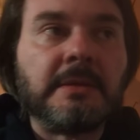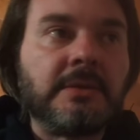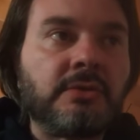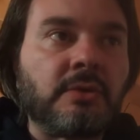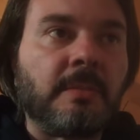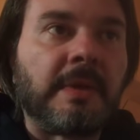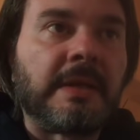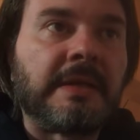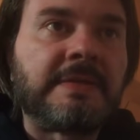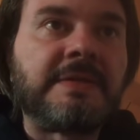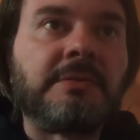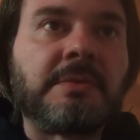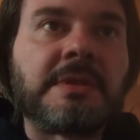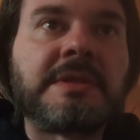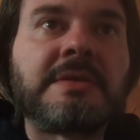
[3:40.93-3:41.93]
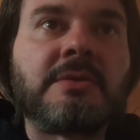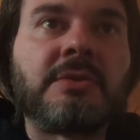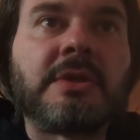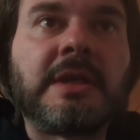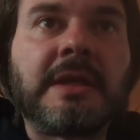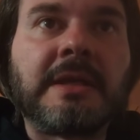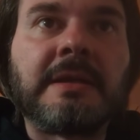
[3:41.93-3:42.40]
insomma la
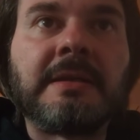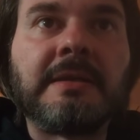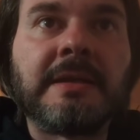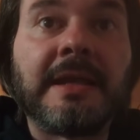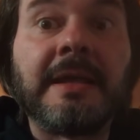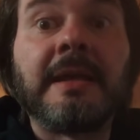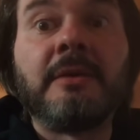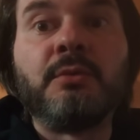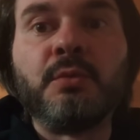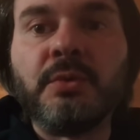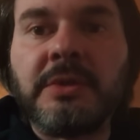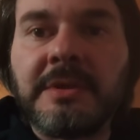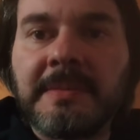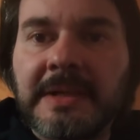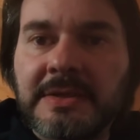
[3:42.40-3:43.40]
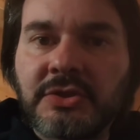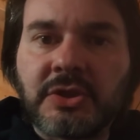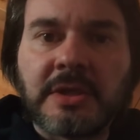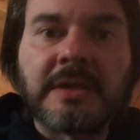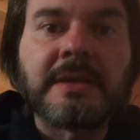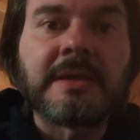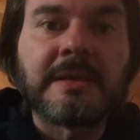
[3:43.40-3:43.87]
situazione è all'ultima,
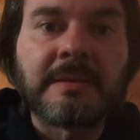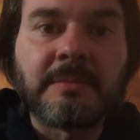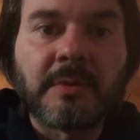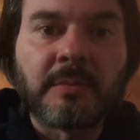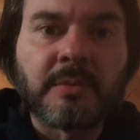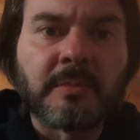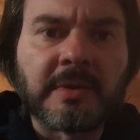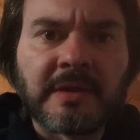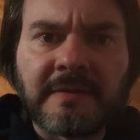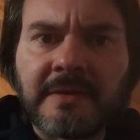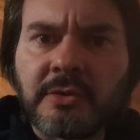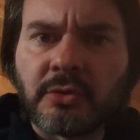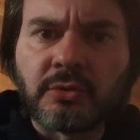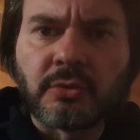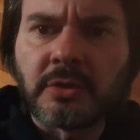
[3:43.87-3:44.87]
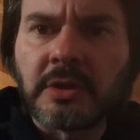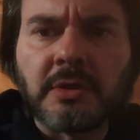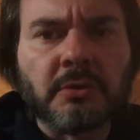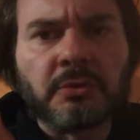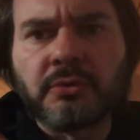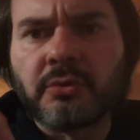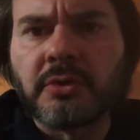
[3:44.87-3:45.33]
c'è proprio
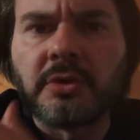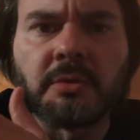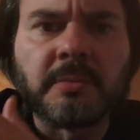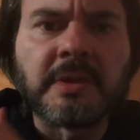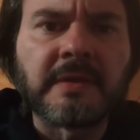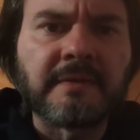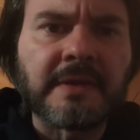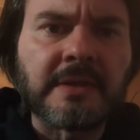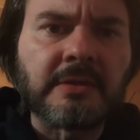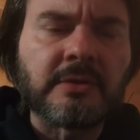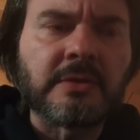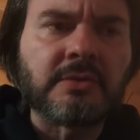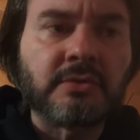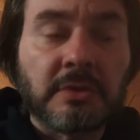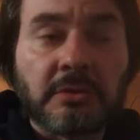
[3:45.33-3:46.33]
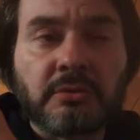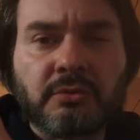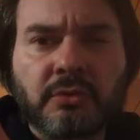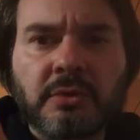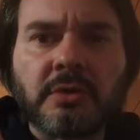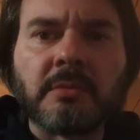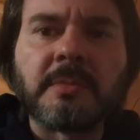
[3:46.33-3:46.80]
Benevento-Torino o Torino-Benevento, adesso credo
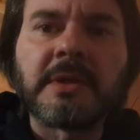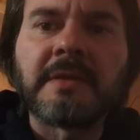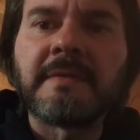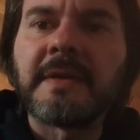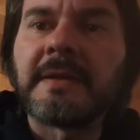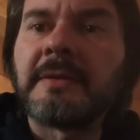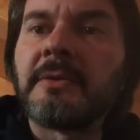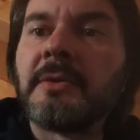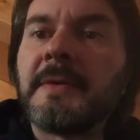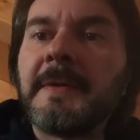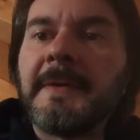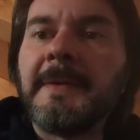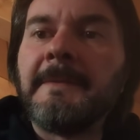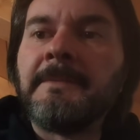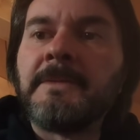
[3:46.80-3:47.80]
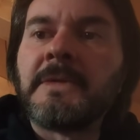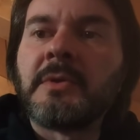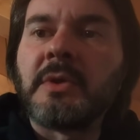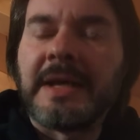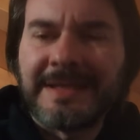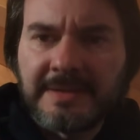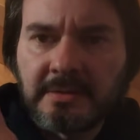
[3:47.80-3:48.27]
Torino-Benevento
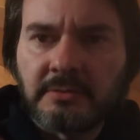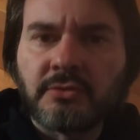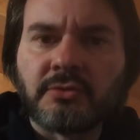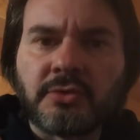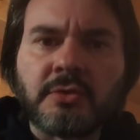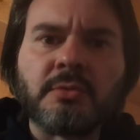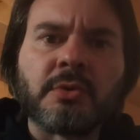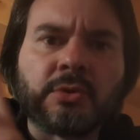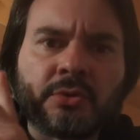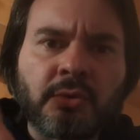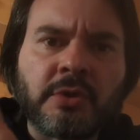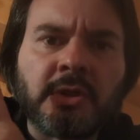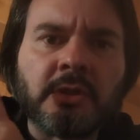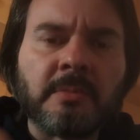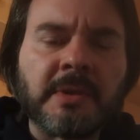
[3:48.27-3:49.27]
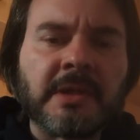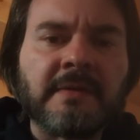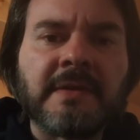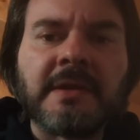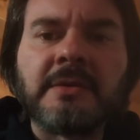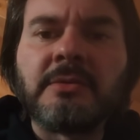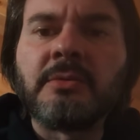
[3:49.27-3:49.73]
anzi sono sicuro,
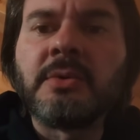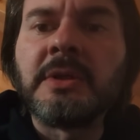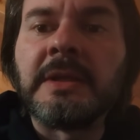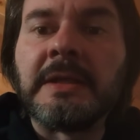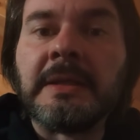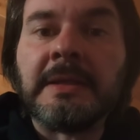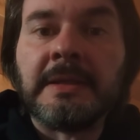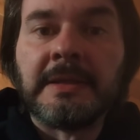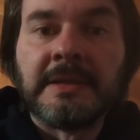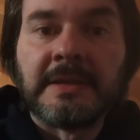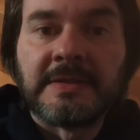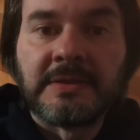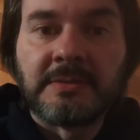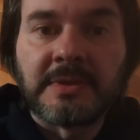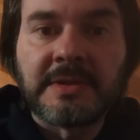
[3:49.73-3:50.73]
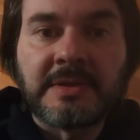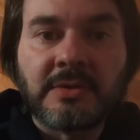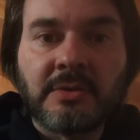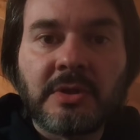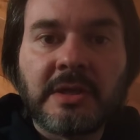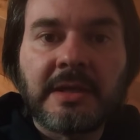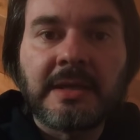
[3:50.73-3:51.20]
Torino-Benevento. Quindi la
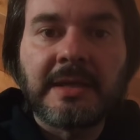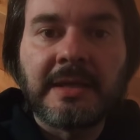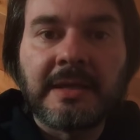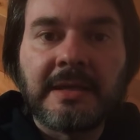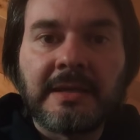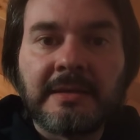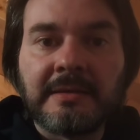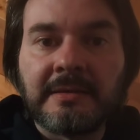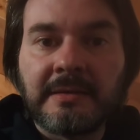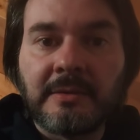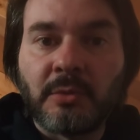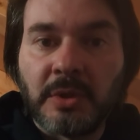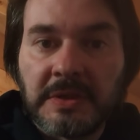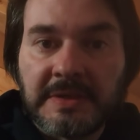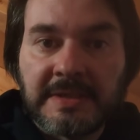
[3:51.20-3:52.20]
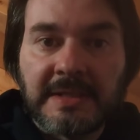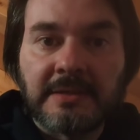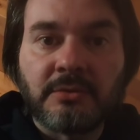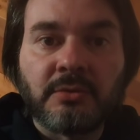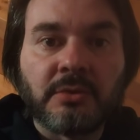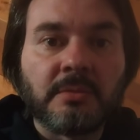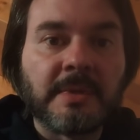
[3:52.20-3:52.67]
situazione è, è, questa,
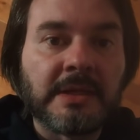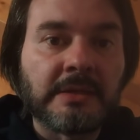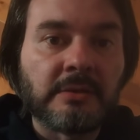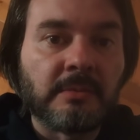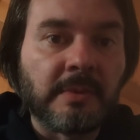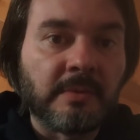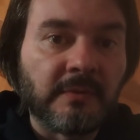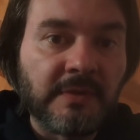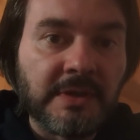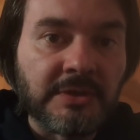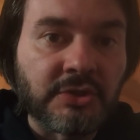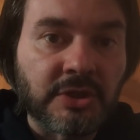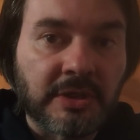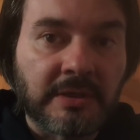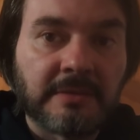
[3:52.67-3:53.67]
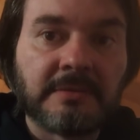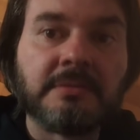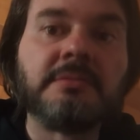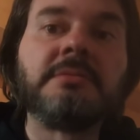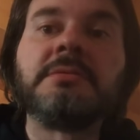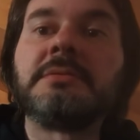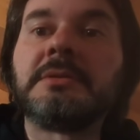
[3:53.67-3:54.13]
noi domani dobbiamo vincere,
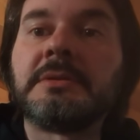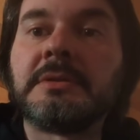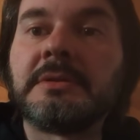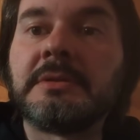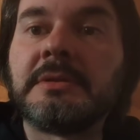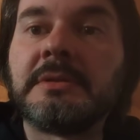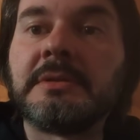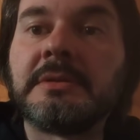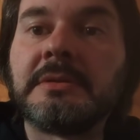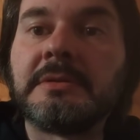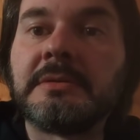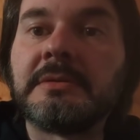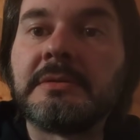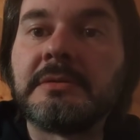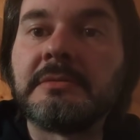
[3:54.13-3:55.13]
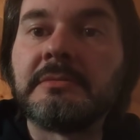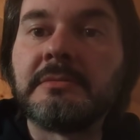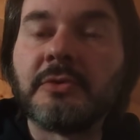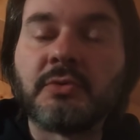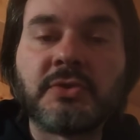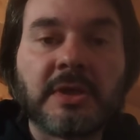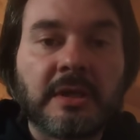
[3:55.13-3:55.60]
eh,
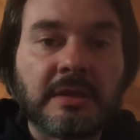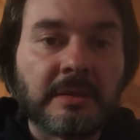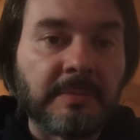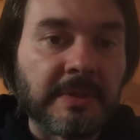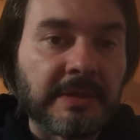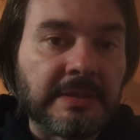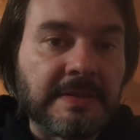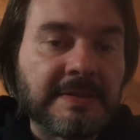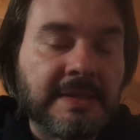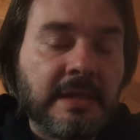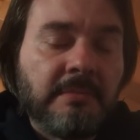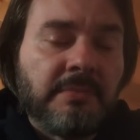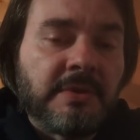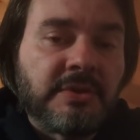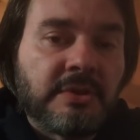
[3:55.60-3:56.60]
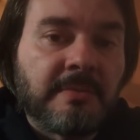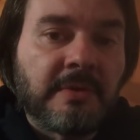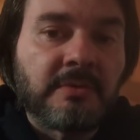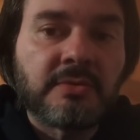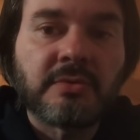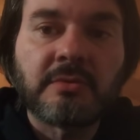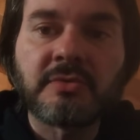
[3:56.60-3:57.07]
non sarà una partita semplice, ma
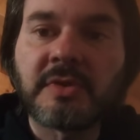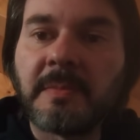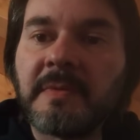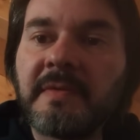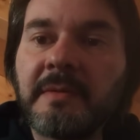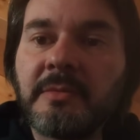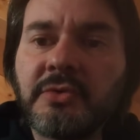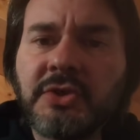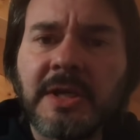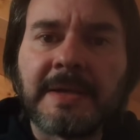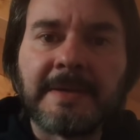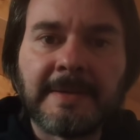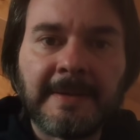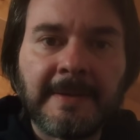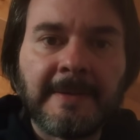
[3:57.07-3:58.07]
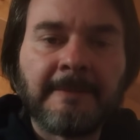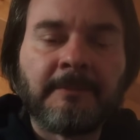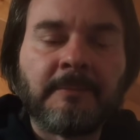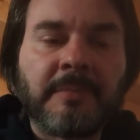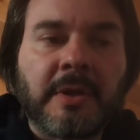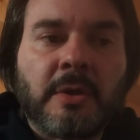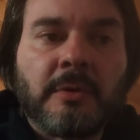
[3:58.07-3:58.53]
questo lo sapevamo già,
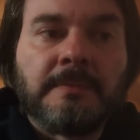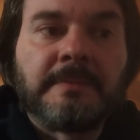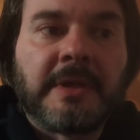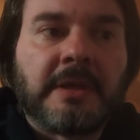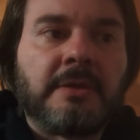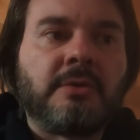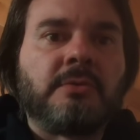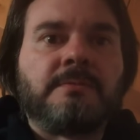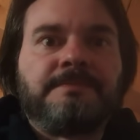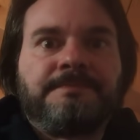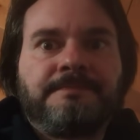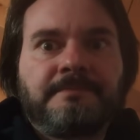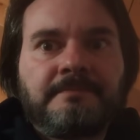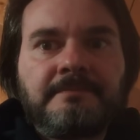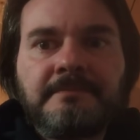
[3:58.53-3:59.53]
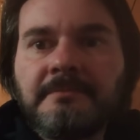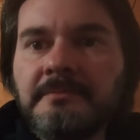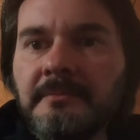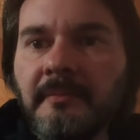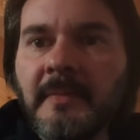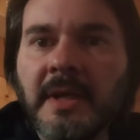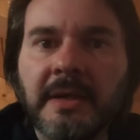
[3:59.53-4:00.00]
però ecco,
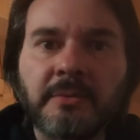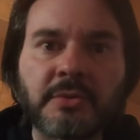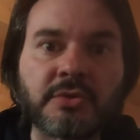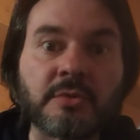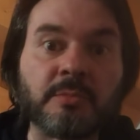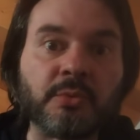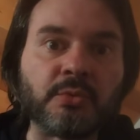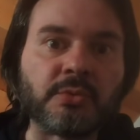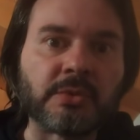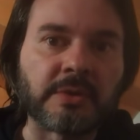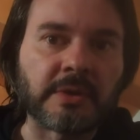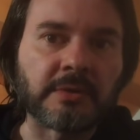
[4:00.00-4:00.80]
a questo punto